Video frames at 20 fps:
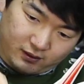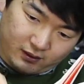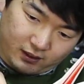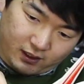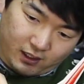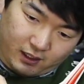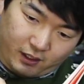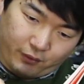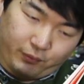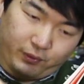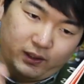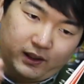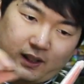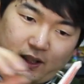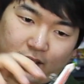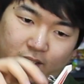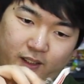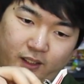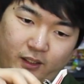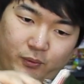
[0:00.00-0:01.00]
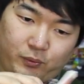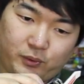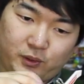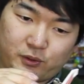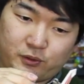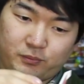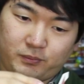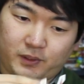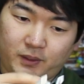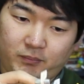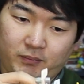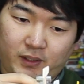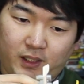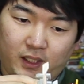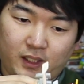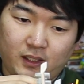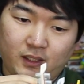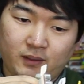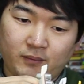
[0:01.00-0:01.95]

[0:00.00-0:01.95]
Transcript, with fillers: 날개 위를 향하게 꽂아주면 됩니다.